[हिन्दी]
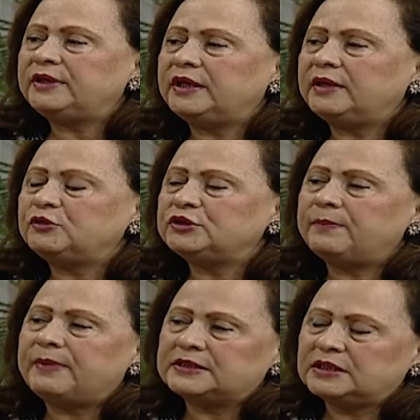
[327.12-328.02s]
हैं हम उसके
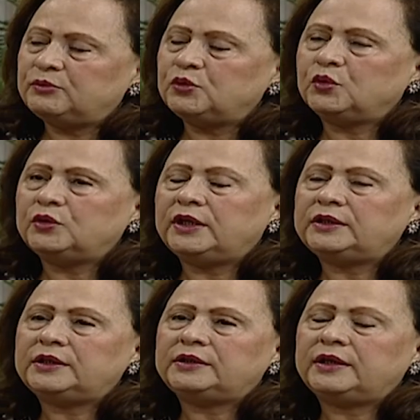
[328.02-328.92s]
पैसे भी उनको दे
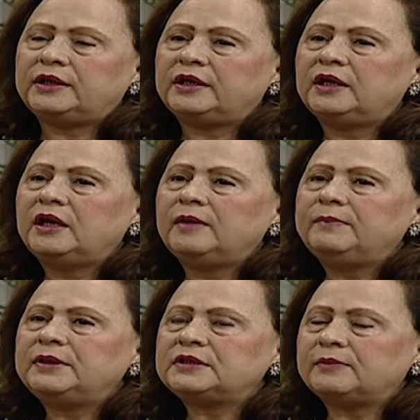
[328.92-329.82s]
देते हैं फिर
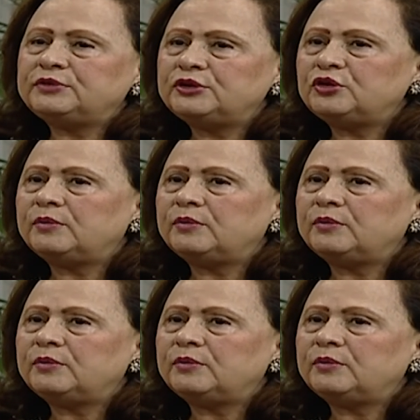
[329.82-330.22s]
हम्म, सबसे जो